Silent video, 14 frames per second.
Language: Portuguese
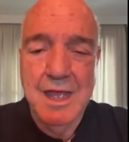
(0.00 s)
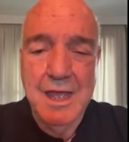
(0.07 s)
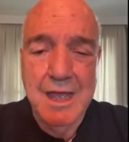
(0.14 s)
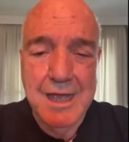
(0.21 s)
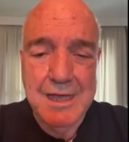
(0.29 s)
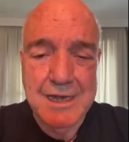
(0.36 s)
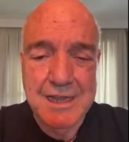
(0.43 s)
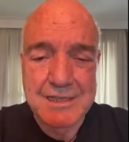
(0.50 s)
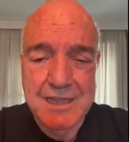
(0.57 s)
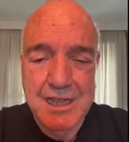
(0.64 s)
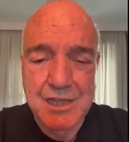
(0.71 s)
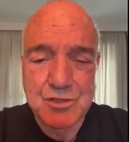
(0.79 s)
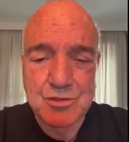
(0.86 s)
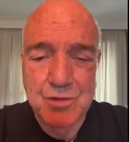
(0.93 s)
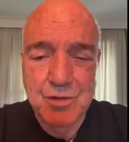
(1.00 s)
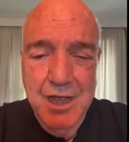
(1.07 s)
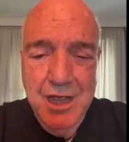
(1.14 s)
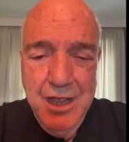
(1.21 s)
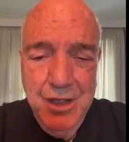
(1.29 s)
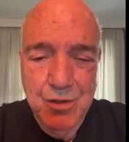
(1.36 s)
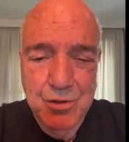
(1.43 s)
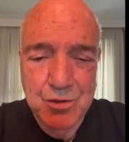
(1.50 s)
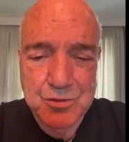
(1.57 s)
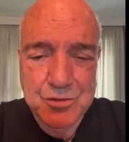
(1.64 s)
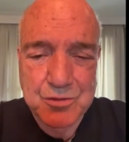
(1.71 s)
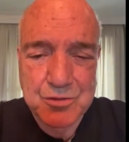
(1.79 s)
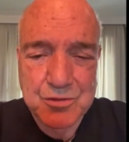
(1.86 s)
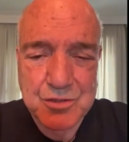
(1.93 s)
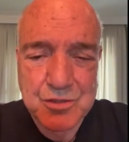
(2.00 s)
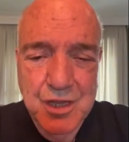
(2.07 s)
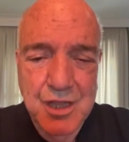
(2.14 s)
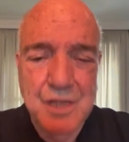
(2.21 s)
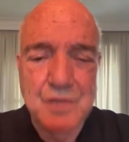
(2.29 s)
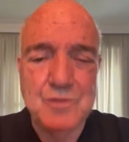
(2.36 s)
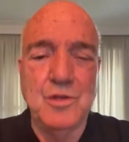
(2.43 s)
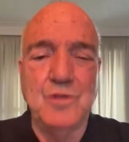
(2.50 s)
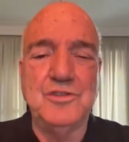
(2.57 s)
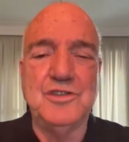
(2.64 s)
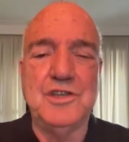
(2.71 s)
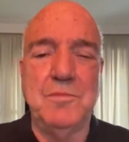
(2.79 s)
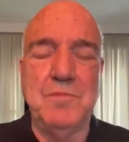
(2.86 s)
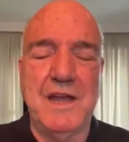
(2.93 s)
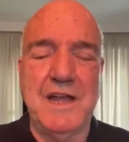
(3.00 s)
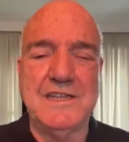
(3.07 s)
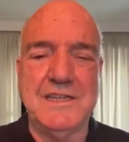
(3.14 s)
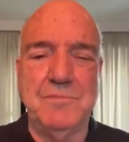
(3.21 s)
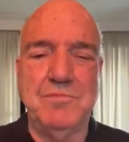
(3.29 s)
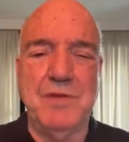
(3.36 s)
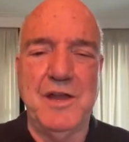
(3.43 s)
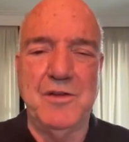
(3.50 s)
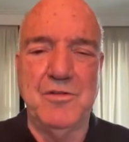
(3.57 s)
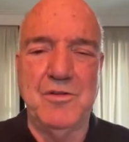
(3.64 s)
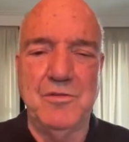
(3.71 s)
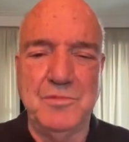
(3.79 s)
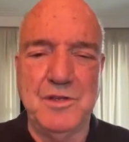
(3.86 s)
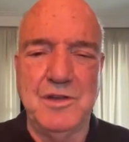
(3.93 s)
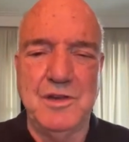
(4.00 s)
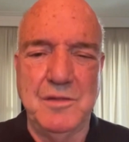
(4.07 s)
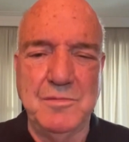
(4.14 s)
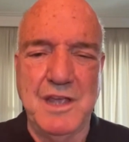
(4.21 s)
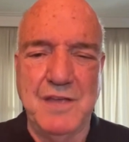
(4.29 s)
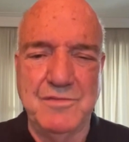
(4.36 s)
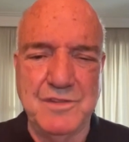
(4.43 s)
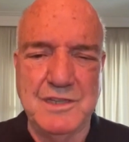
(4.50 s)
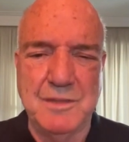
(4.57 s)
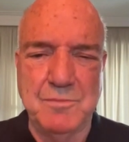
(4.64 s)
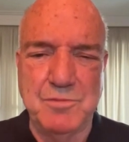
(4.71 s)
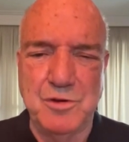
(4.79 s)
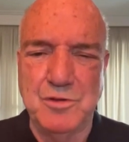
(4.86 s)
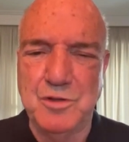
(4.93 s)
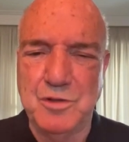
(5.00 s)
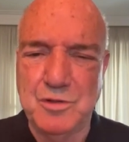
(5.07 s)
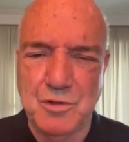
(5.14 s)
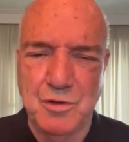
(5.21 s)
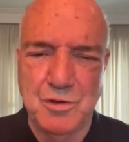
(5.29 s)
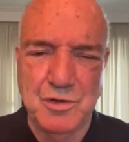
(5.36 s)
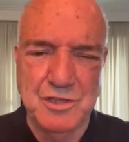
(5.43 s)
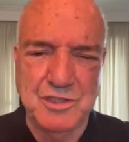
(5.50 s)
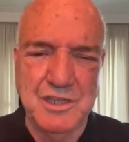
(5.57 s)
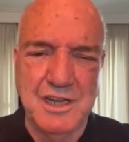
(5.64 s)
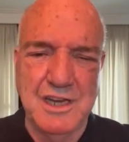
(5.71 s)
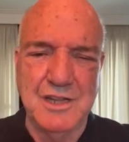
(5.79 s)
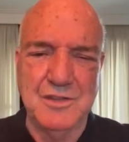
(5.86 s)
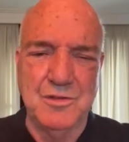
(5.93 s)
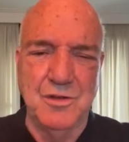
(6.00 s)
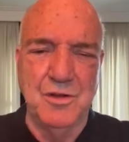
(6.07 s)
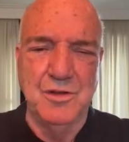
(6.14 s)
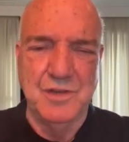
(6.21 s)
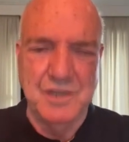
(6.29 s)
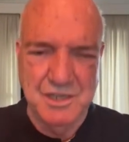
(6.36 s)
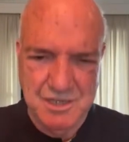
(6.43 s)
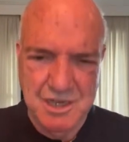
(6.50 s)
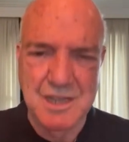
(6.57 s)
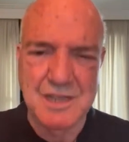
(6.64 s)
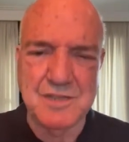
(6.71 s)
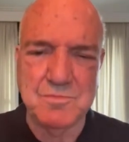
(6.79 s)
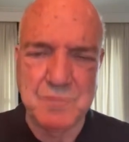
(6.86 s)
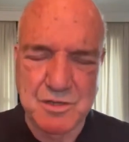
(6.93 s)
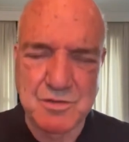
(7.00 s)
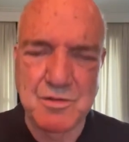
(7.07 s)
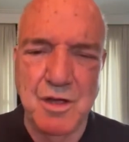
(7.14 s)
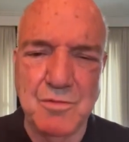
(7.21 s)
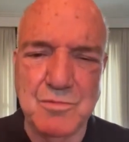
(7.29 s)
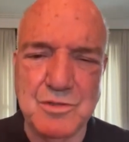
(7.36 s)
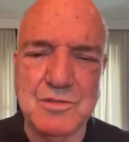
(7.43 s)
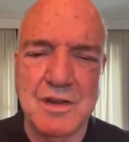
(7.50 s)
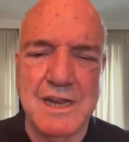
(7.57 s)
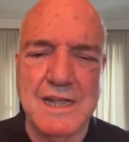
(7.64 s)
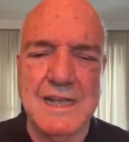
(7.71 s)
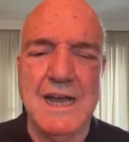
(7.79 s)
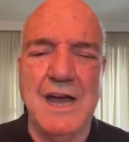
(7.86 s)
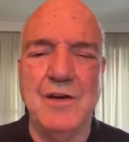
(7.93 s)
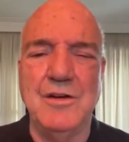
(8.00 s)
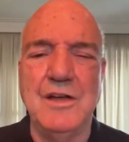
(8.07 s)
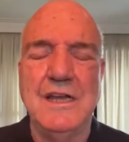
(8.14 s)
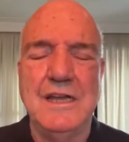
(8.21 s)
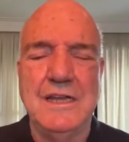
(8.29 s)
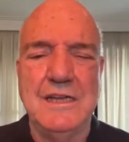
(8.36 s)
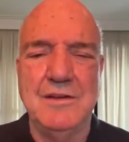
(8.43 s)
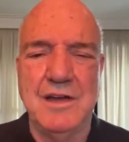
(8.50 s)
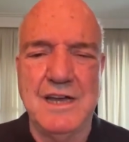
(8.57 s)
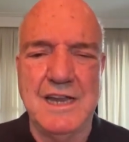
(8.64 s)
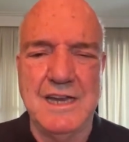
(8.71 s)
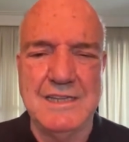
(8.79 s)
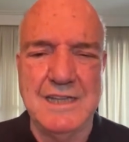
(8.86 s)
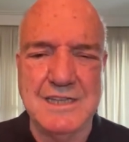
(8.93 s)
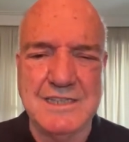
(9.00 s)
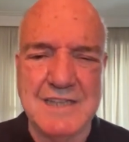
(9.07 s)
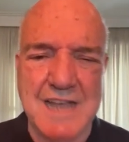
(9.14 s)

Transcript: Agradeço aos todos que participaram comigo na minha vida, produtores, diretores, esse pessoal muito legal. Eu agradeço